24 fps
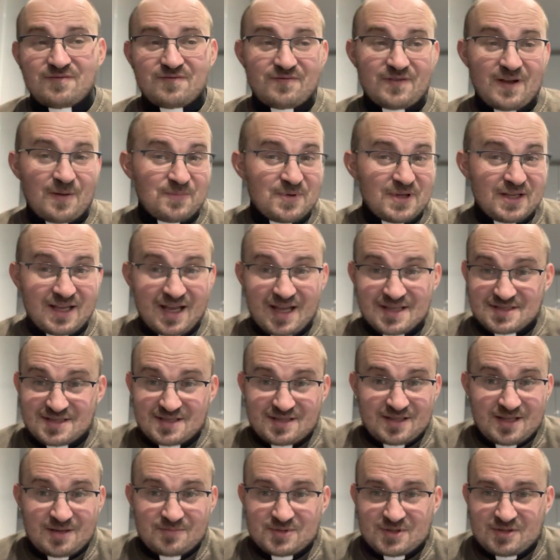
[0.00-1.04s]
w aplikacji
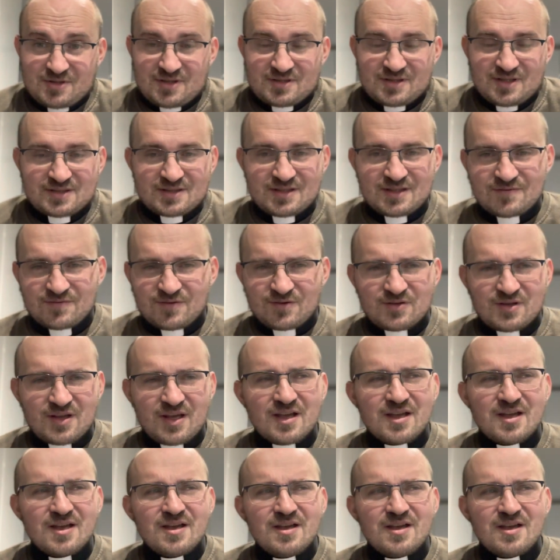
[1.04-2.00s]
na przykład na telefonie,